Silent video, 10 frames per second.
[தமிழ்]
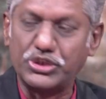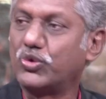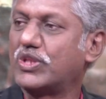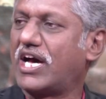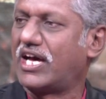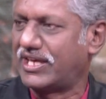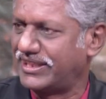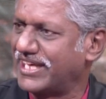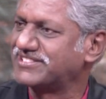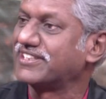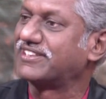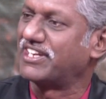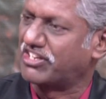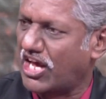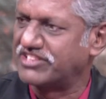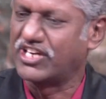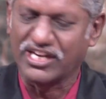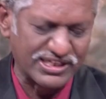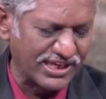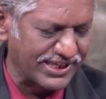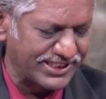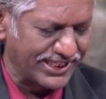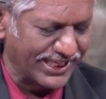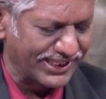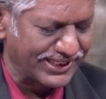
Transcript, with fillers: யூதா தேசத்தின் ராஜாக்களாகிய